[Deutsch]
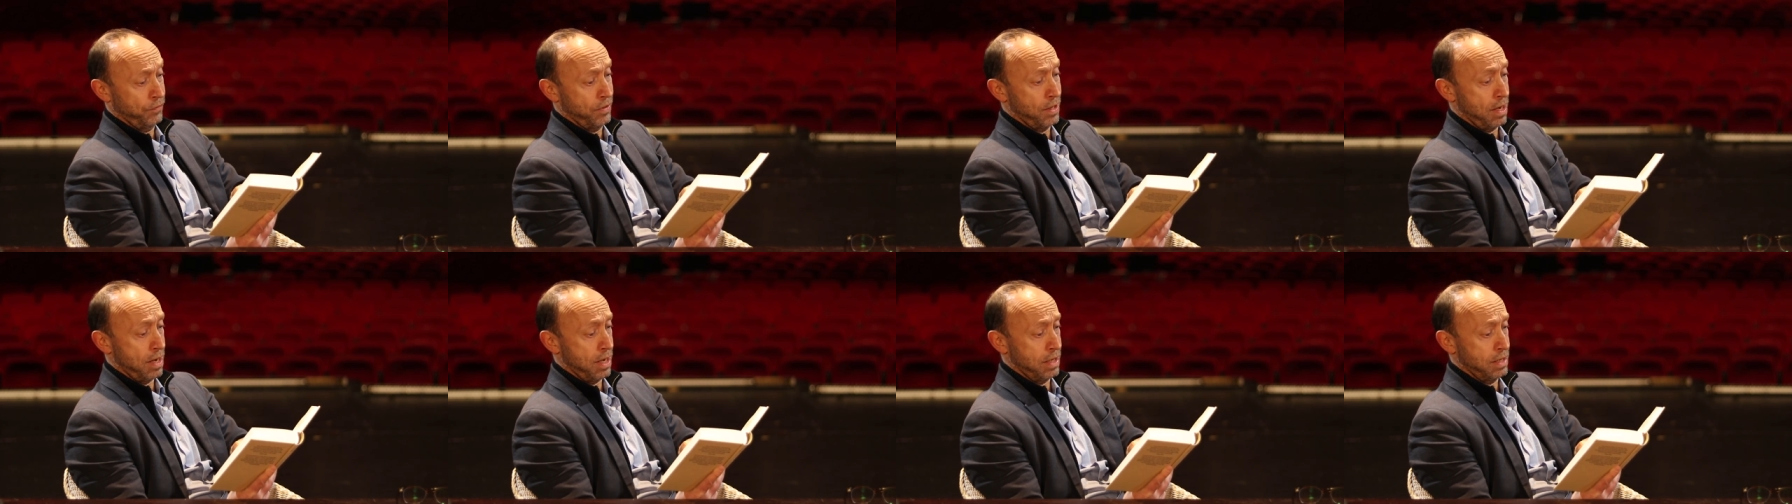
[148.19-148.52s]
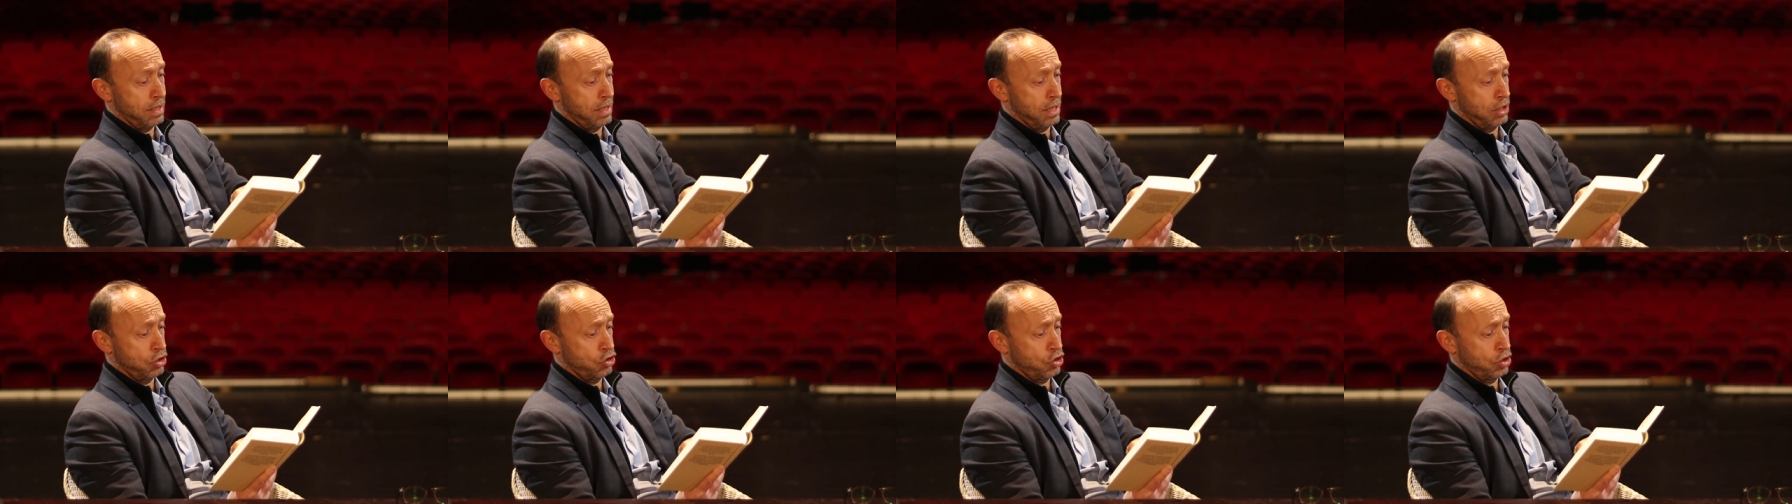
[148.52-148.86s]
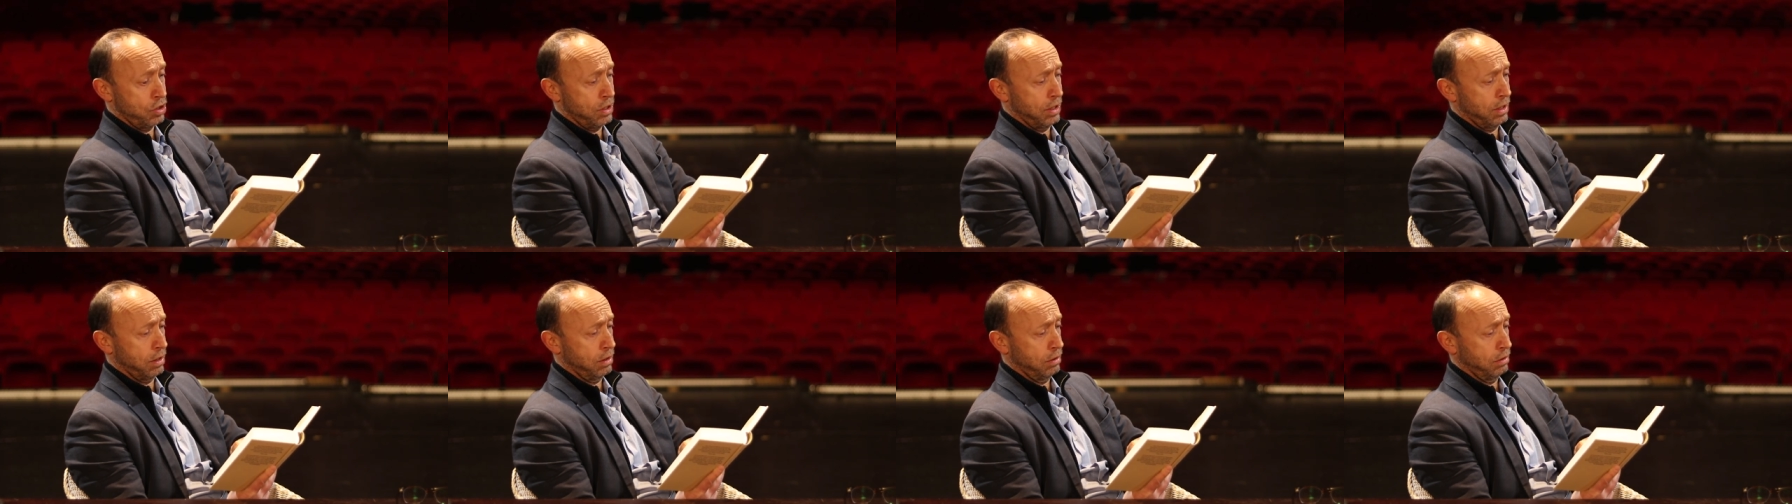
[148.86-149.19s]
da eine
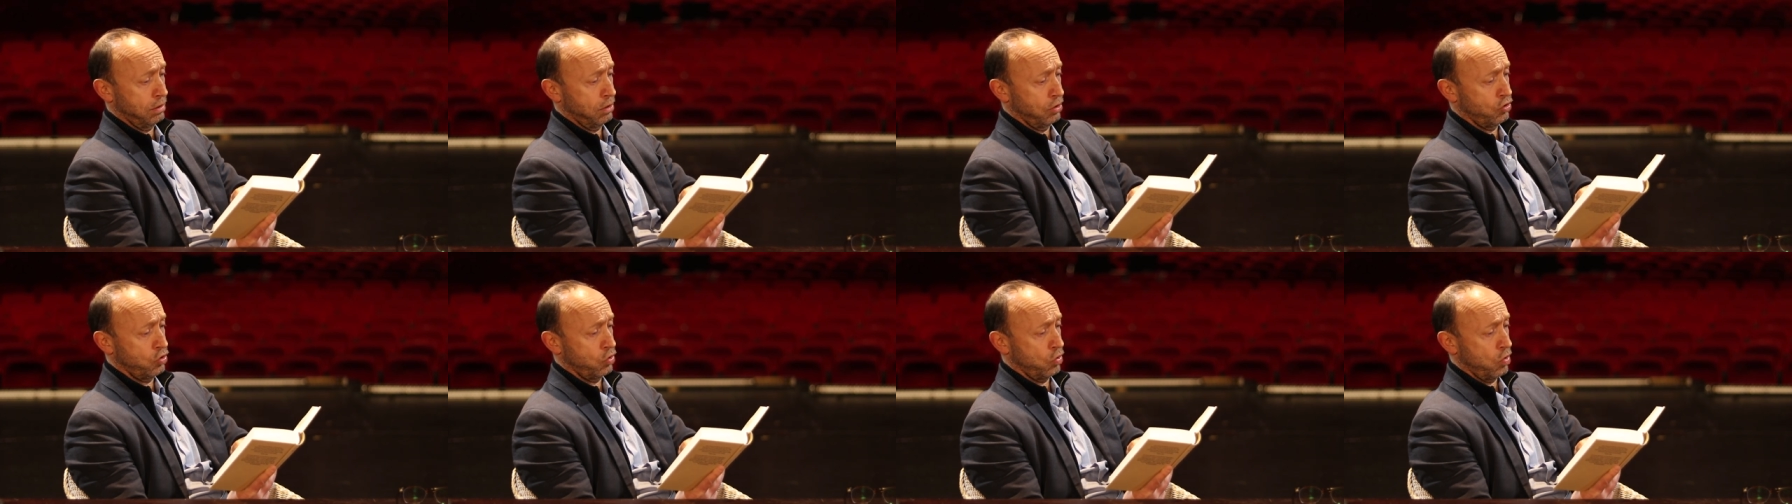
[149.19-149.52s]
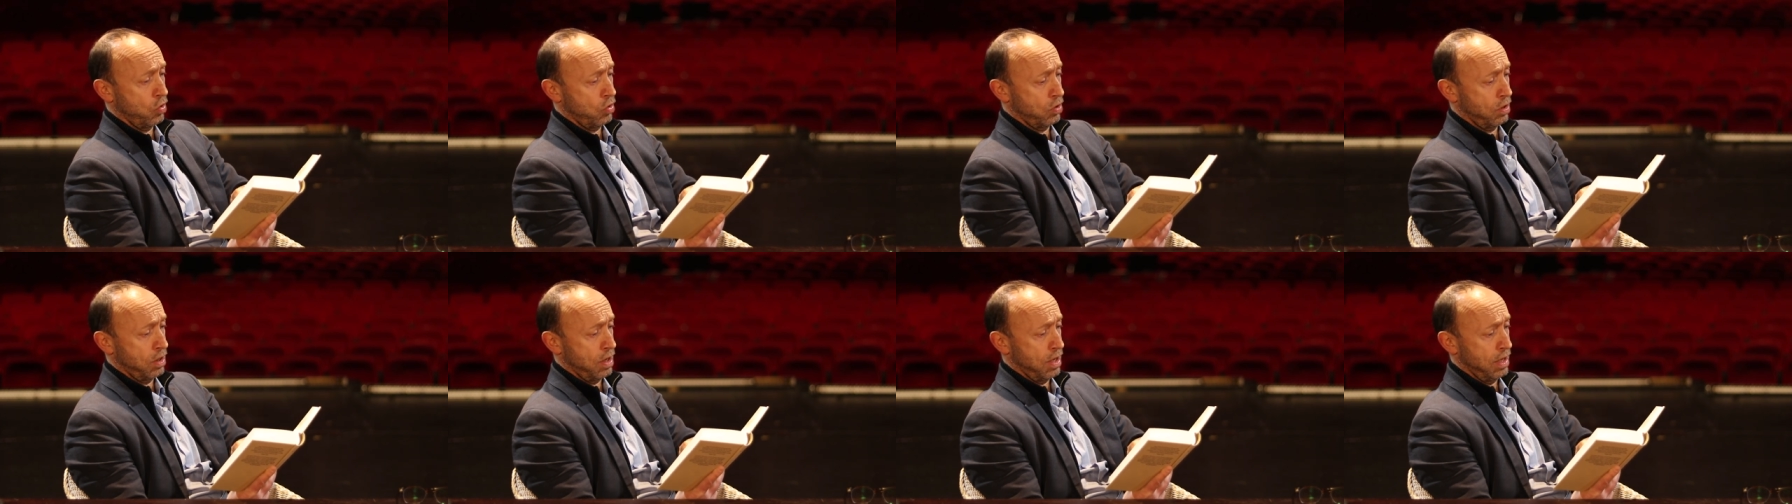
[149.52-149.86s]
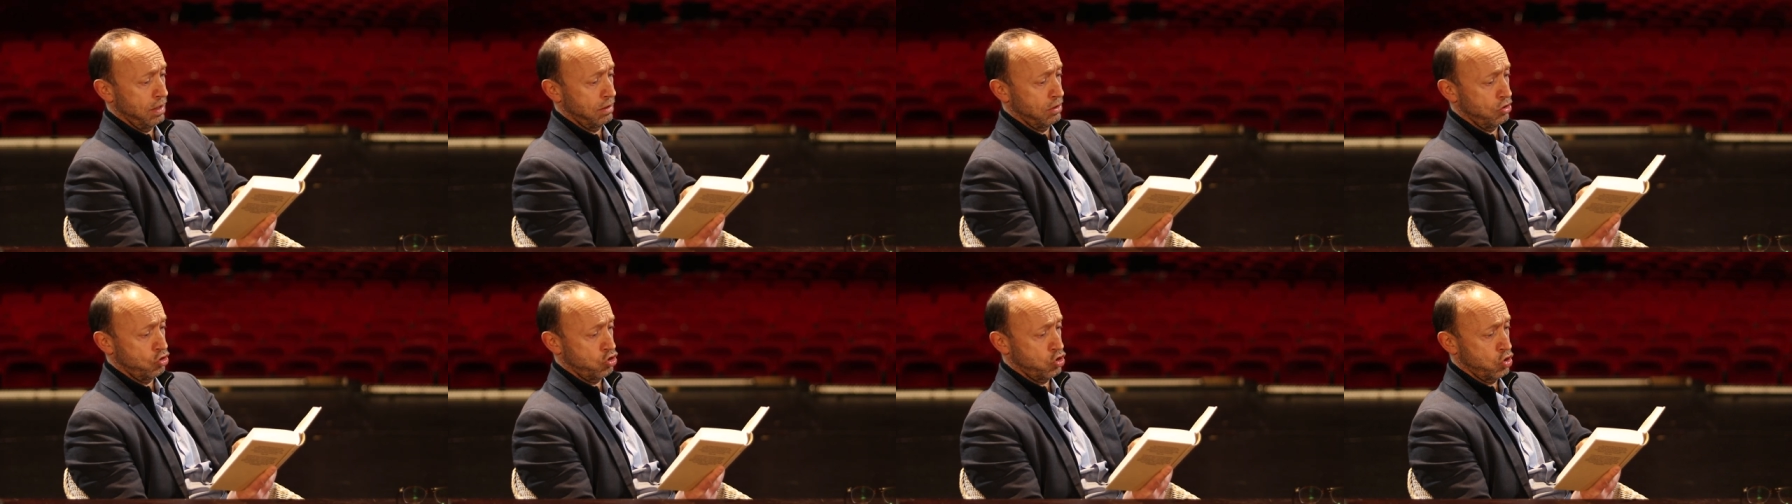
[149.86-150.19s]
erstickende
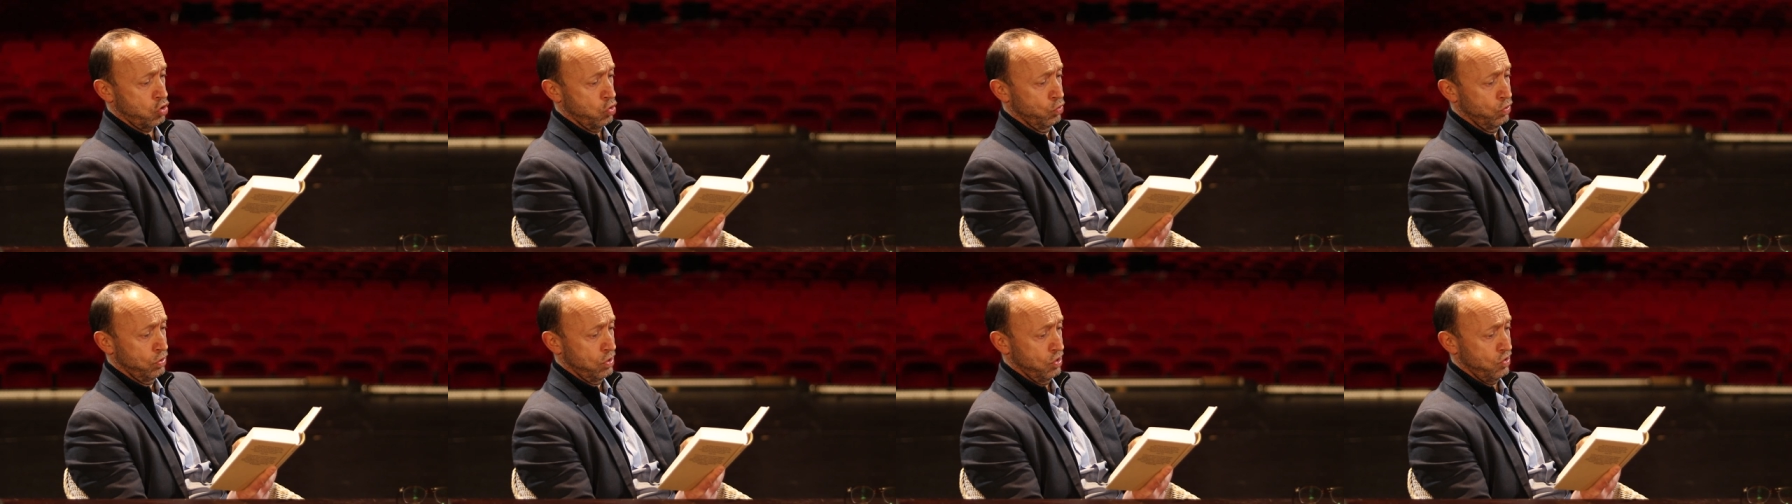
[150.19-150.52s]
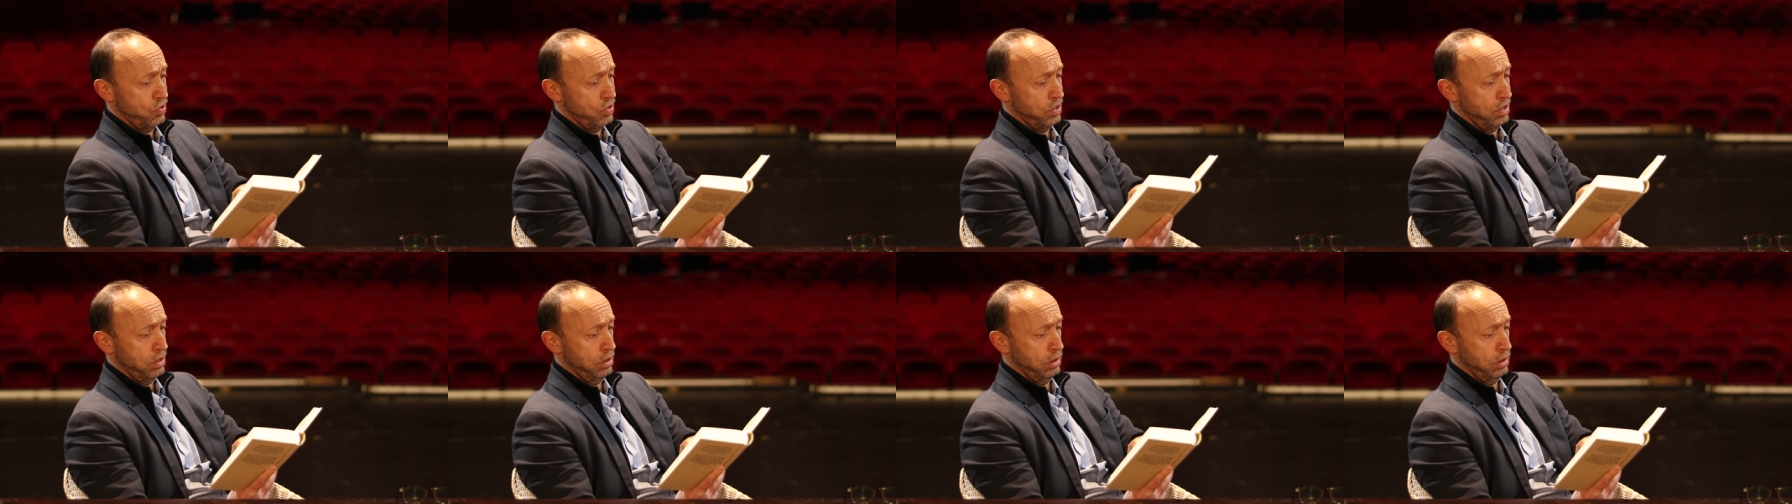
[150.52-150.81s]
Trockenheit des Schlundes